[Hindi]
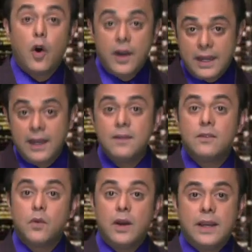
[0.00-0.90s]
और एक है
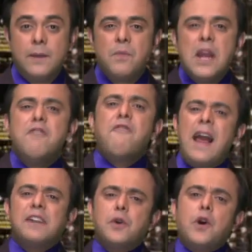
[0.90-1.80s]
वो है कि
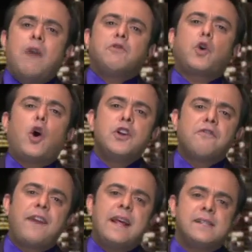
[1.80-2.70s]
वाई डू यू हैव टू कॉल
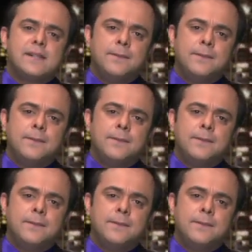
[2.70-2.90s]
योर फ्रेंड्स